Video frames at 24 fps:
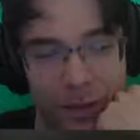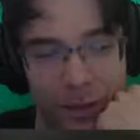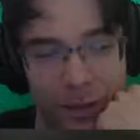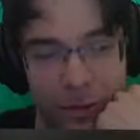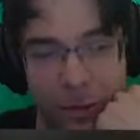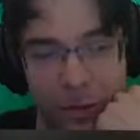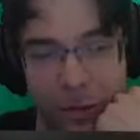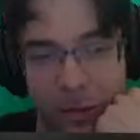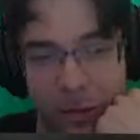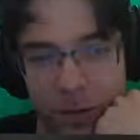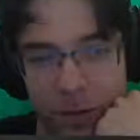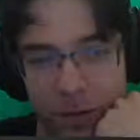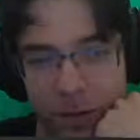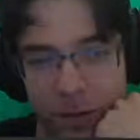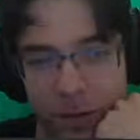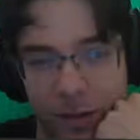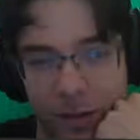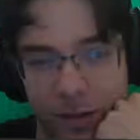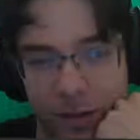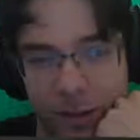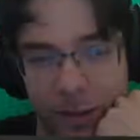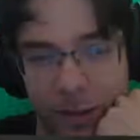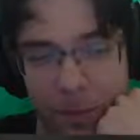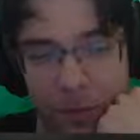Gut,
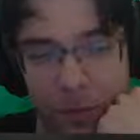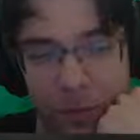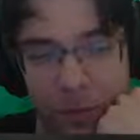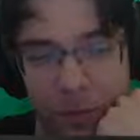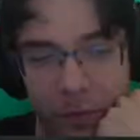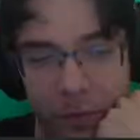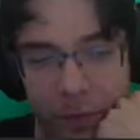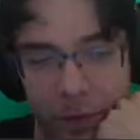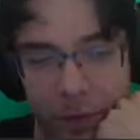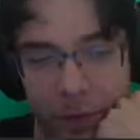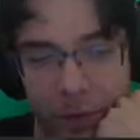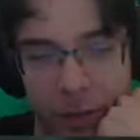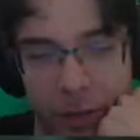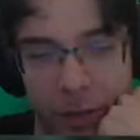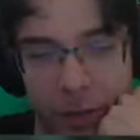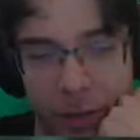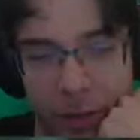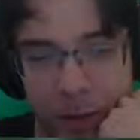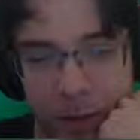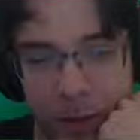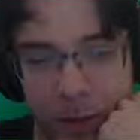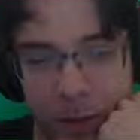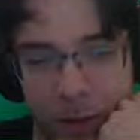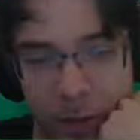haben wir auf jeden Fall...
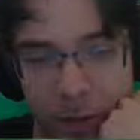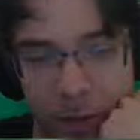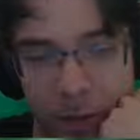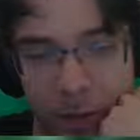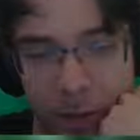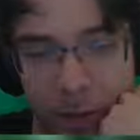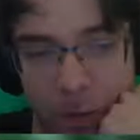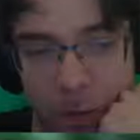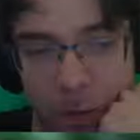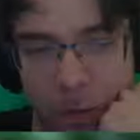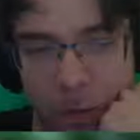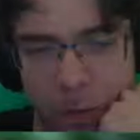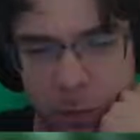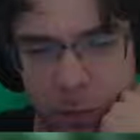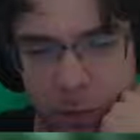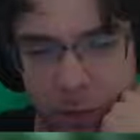Uh,